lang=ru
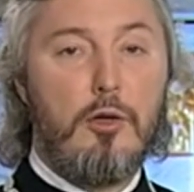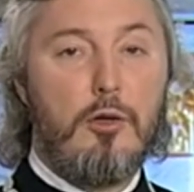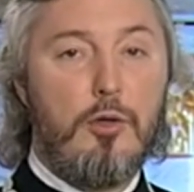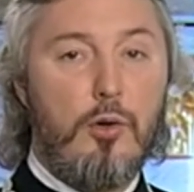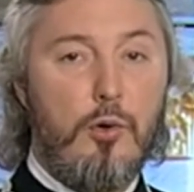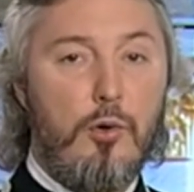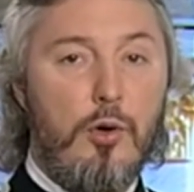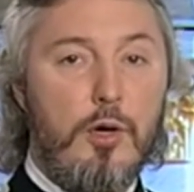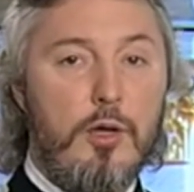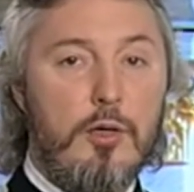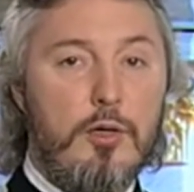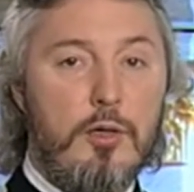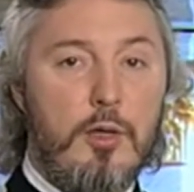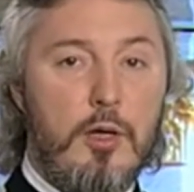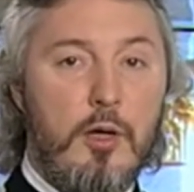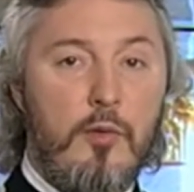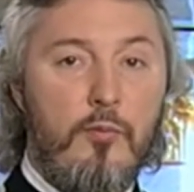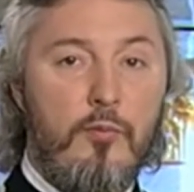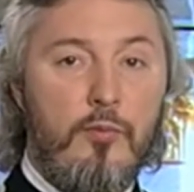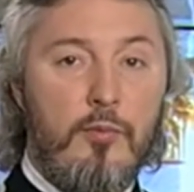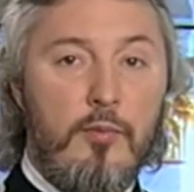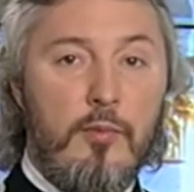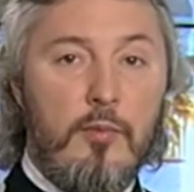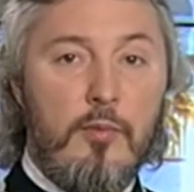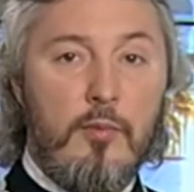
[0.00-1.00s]
Троицы
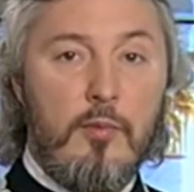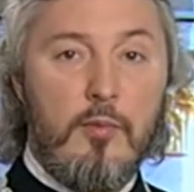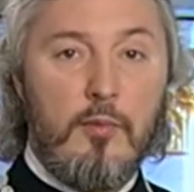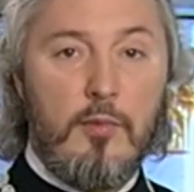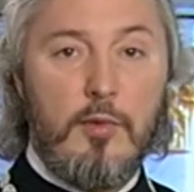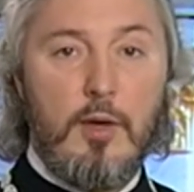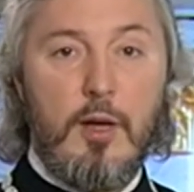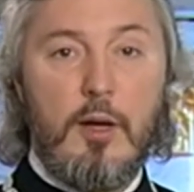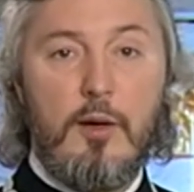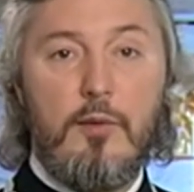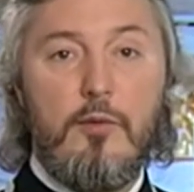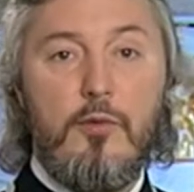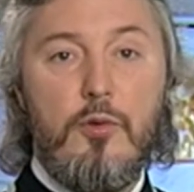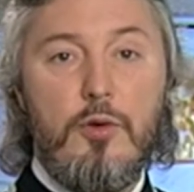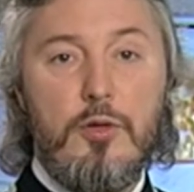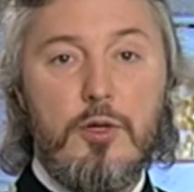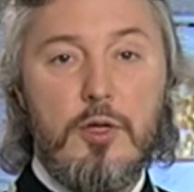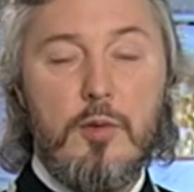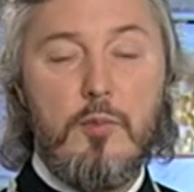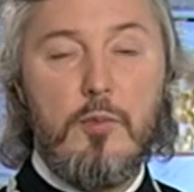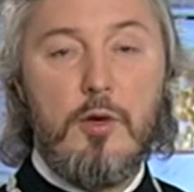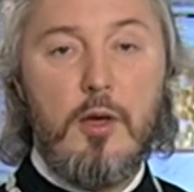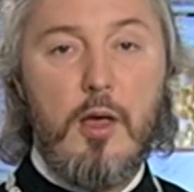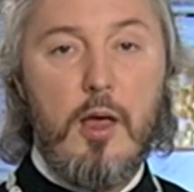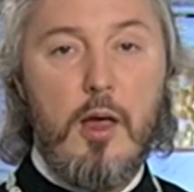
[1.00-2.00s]
до
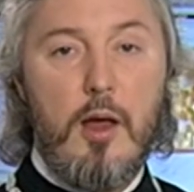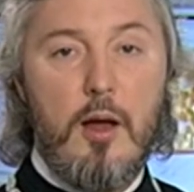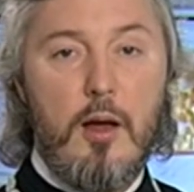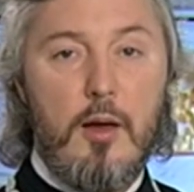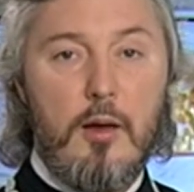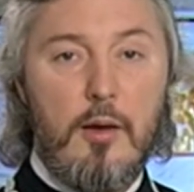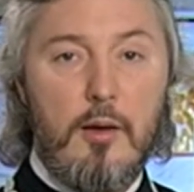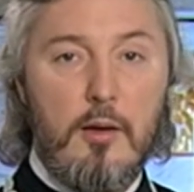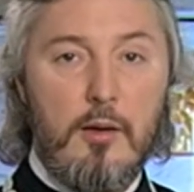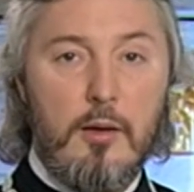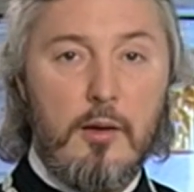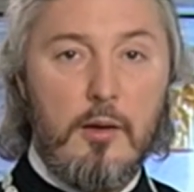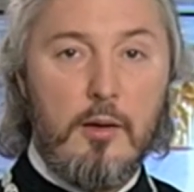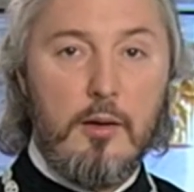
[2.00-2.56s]
восемь келий,